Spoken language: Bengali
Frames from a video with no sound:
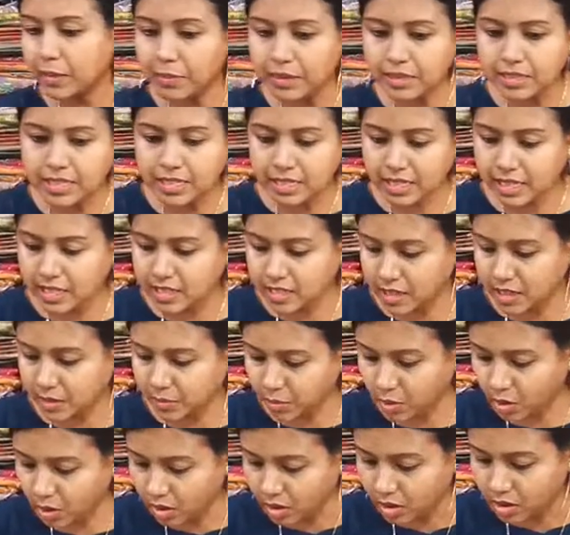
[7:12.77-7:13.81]
এবার যেটাই
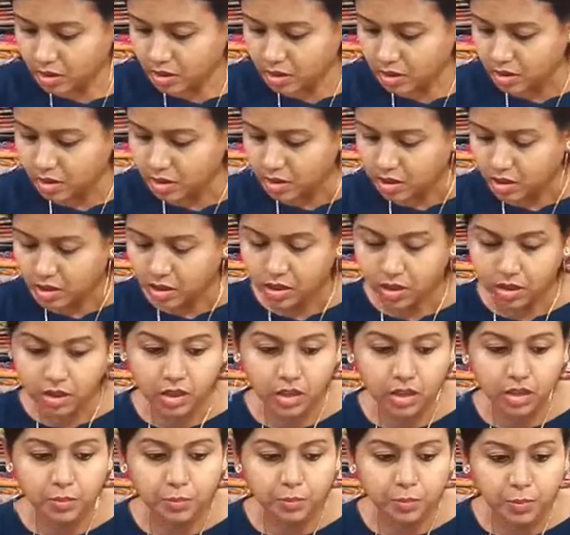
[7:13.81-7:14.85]
যাবো
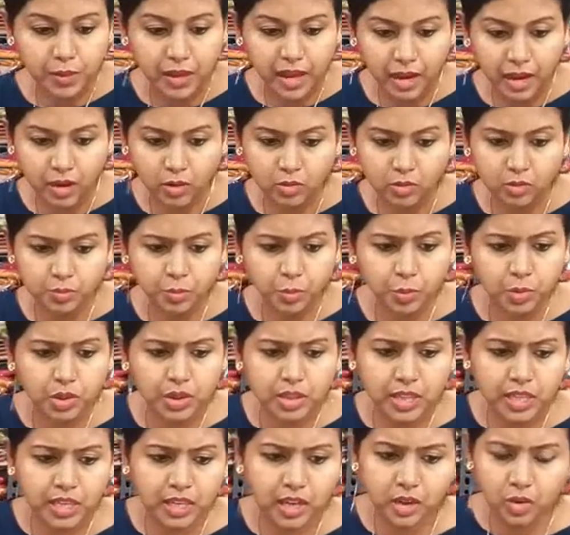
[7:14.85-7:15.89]
এখন
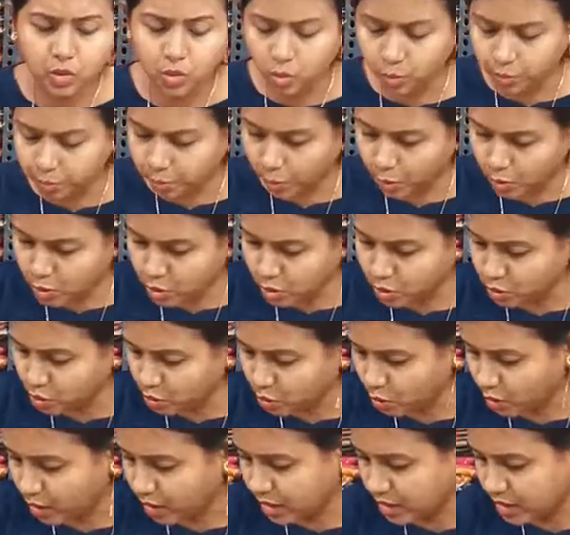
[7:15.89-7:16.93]
প্রত্যেকেই খুব পছন্দ
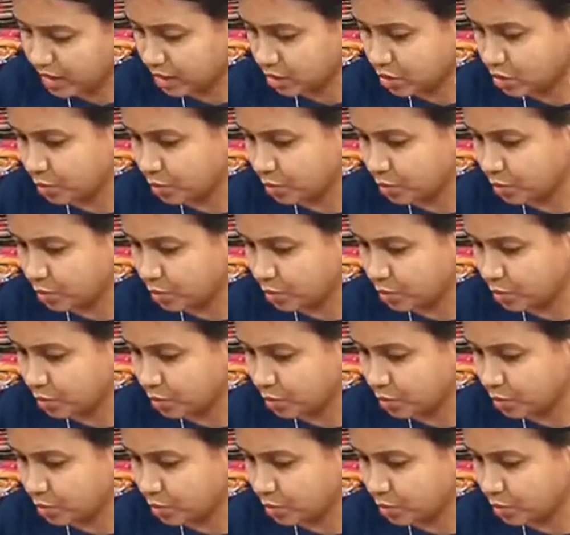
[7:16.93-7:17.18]
করে এটা